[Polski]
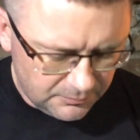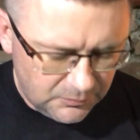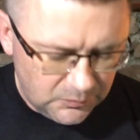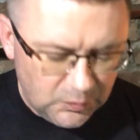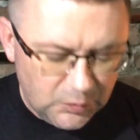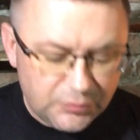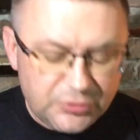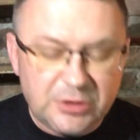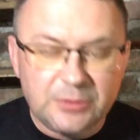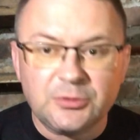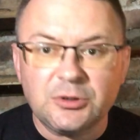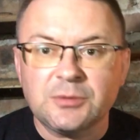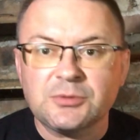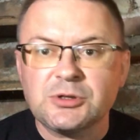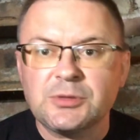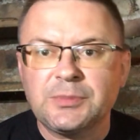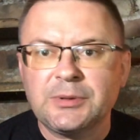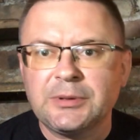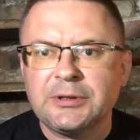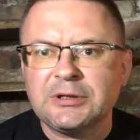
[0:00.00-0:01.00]
No owszem,
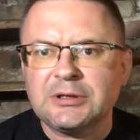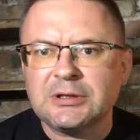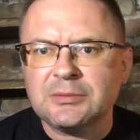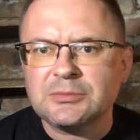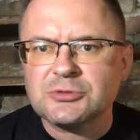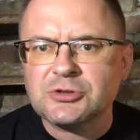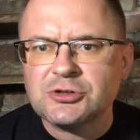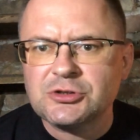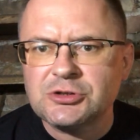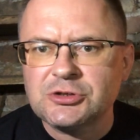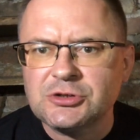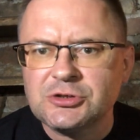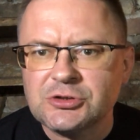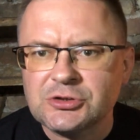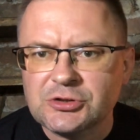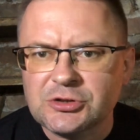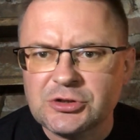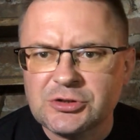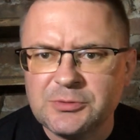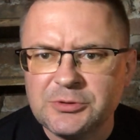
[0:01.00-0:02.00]
dobrze pamiętam.
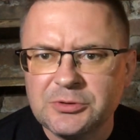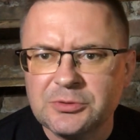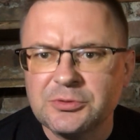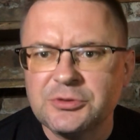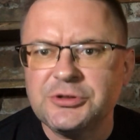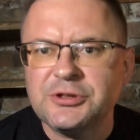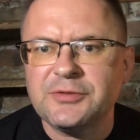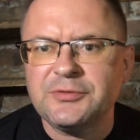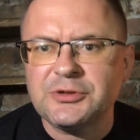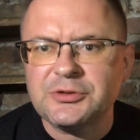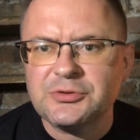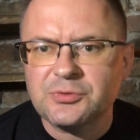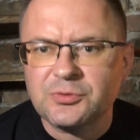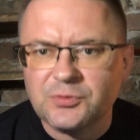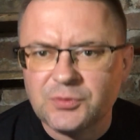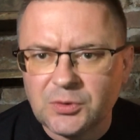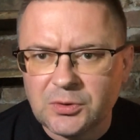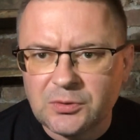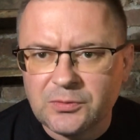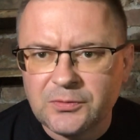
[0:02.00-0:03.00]
36 minut i 9
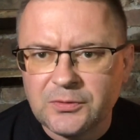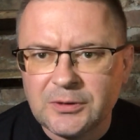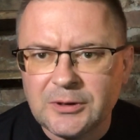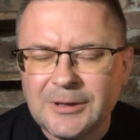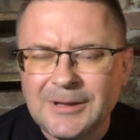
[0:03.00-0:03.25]
utworów.